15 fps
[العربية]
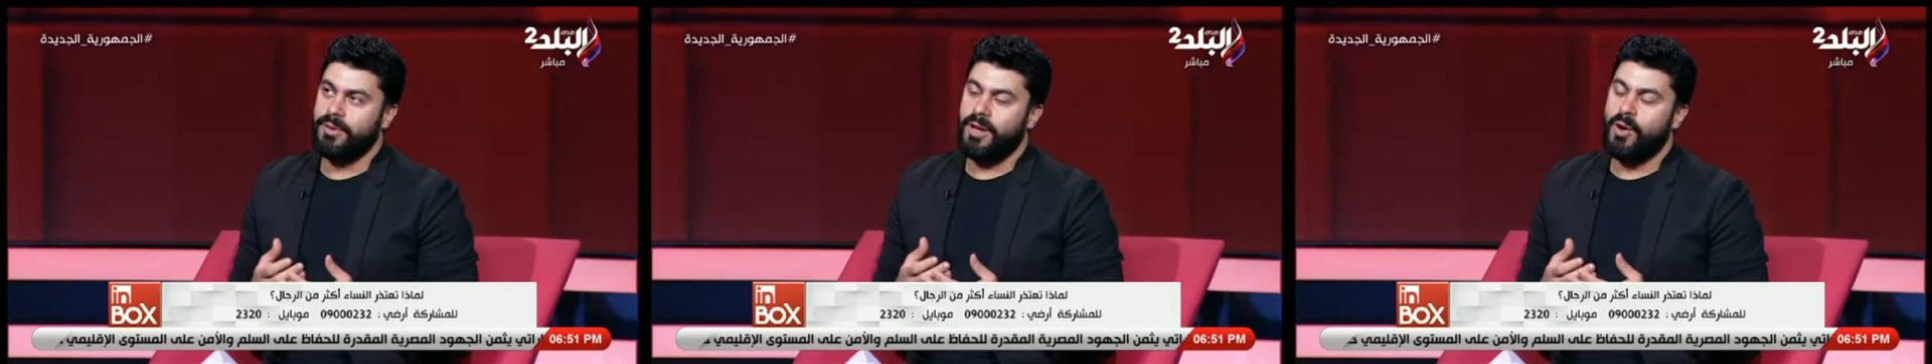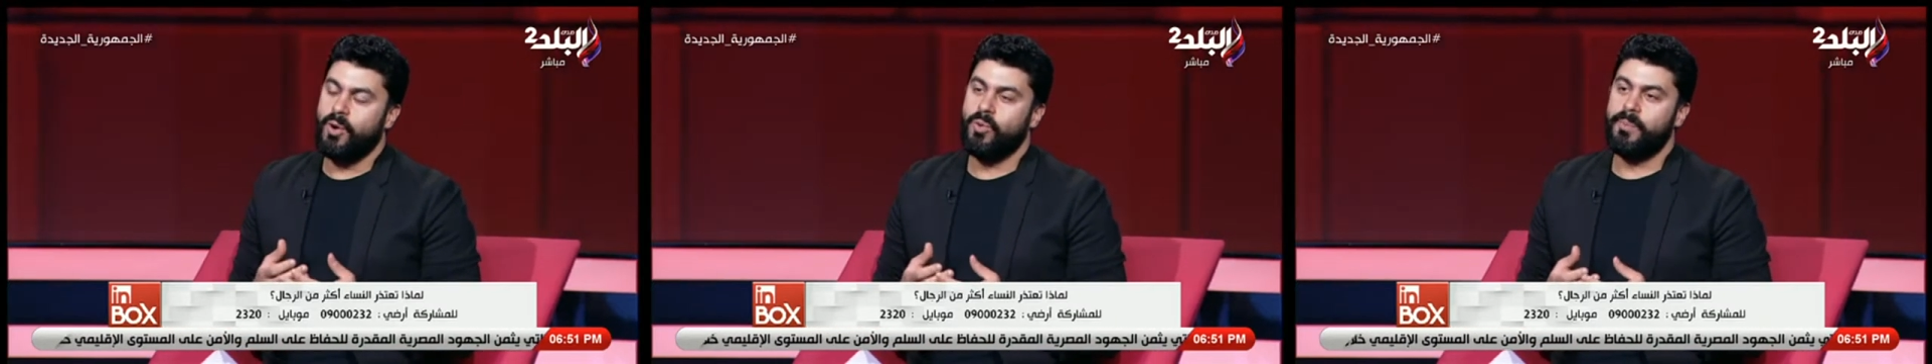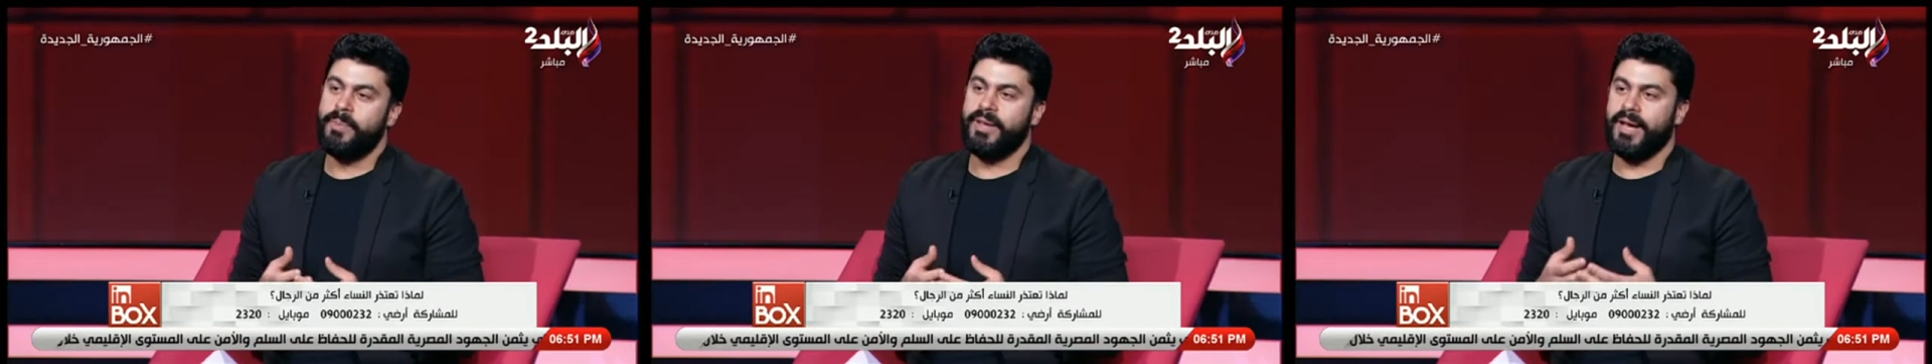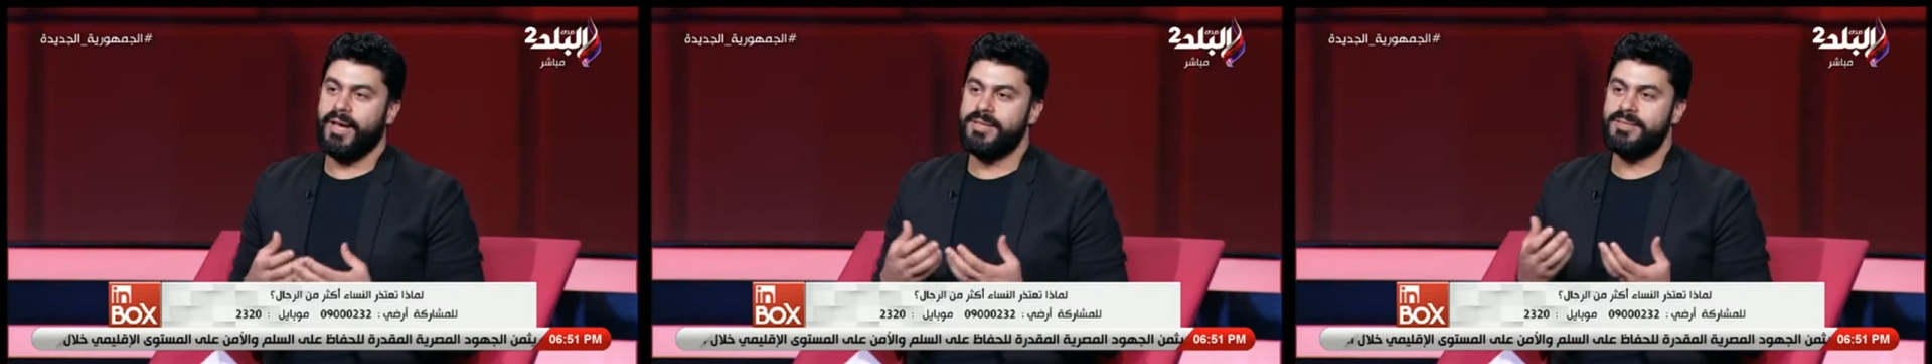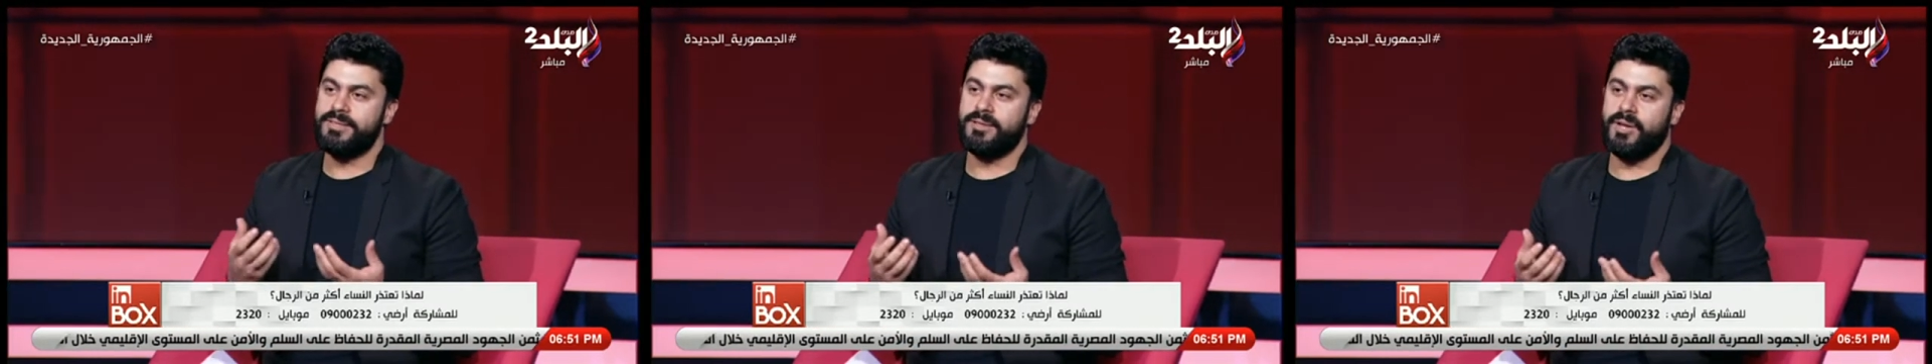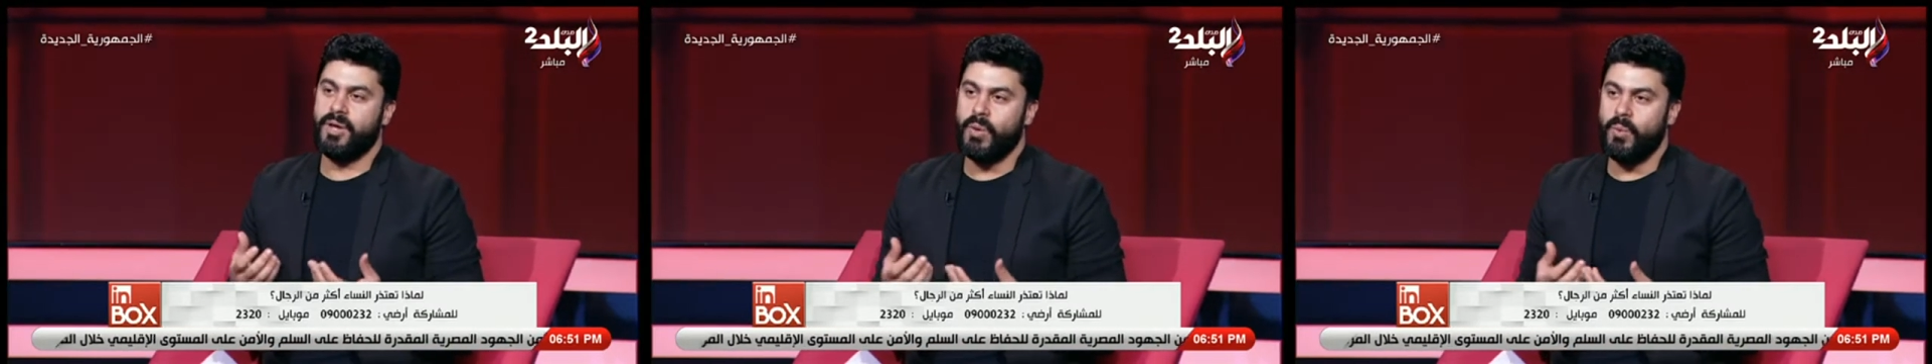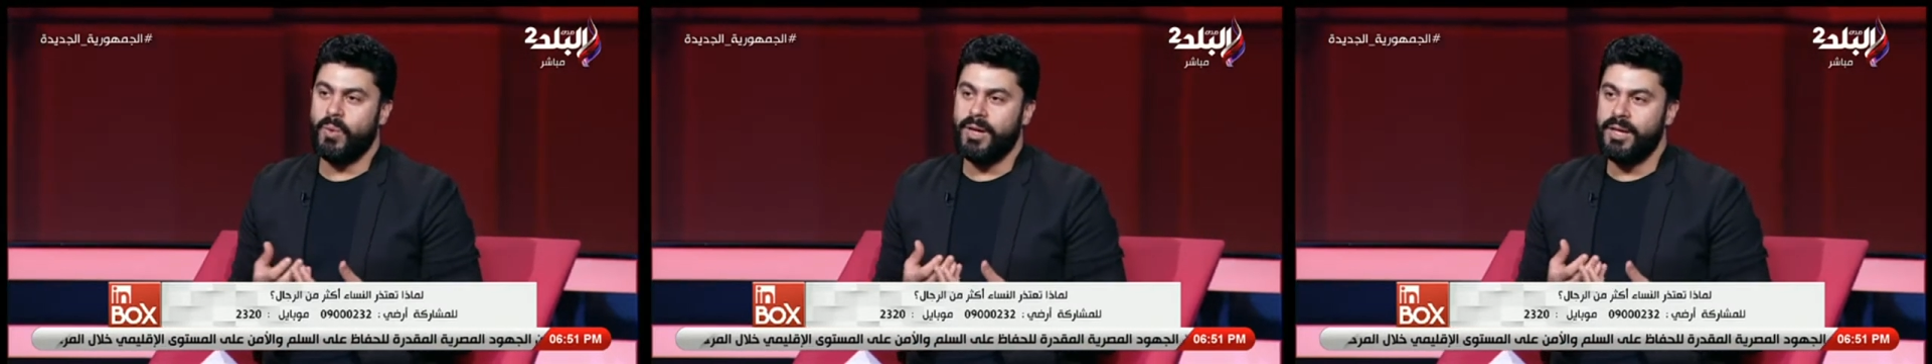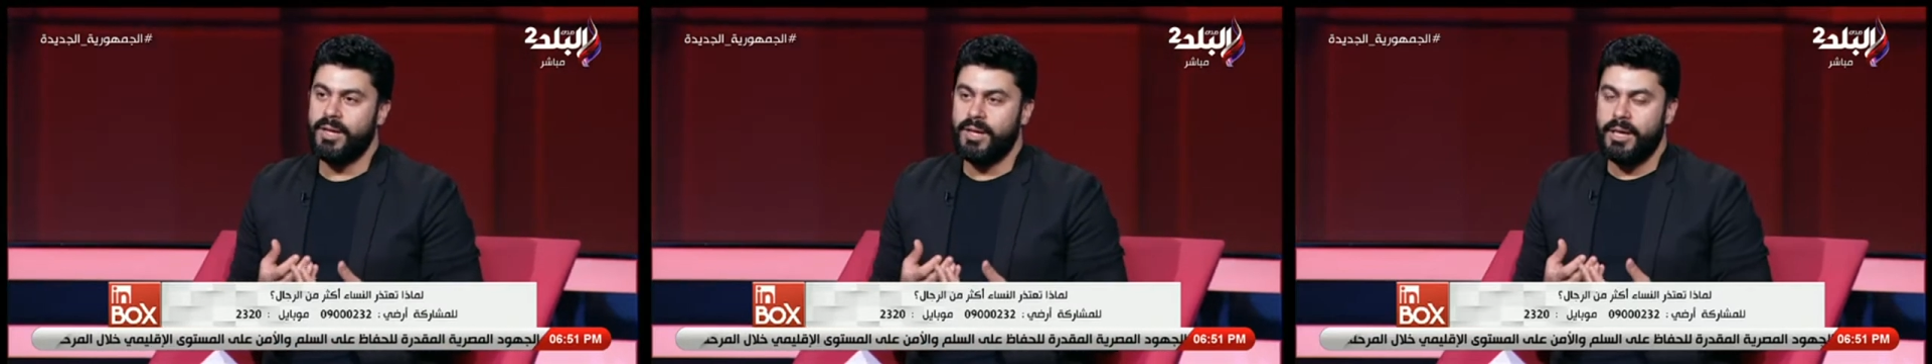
او بيحس ان هو